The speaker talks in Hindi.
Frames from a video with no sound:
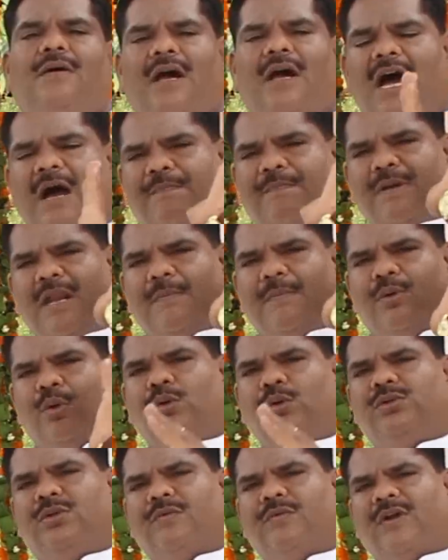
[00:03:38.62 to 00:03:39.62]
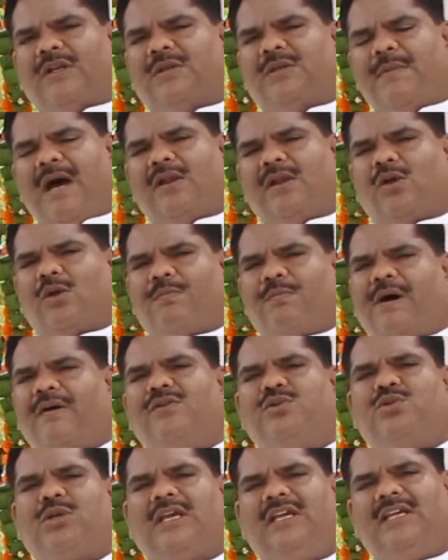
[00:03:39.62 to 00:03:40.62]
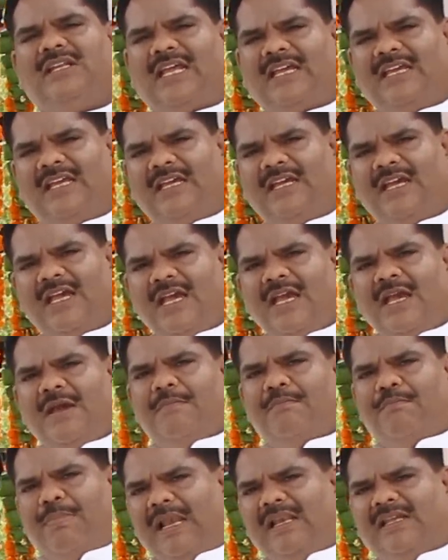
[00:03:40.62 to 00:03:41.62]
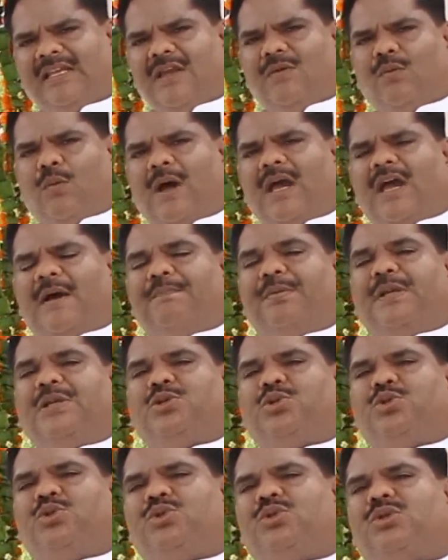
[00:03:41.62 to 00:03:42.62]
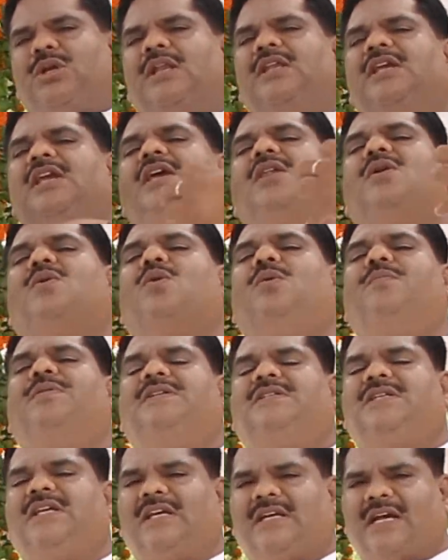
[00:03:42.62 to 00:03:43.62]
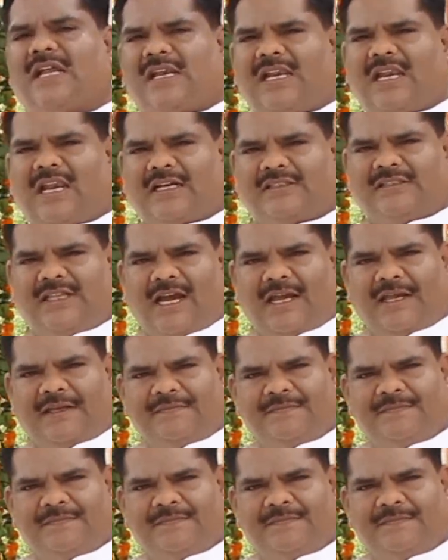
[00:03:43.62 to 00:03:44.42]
अपना भूत वर्तमान और भविष्य ही नहीं बल्कि वह अपने शरीर को भी ठीक करने लगता है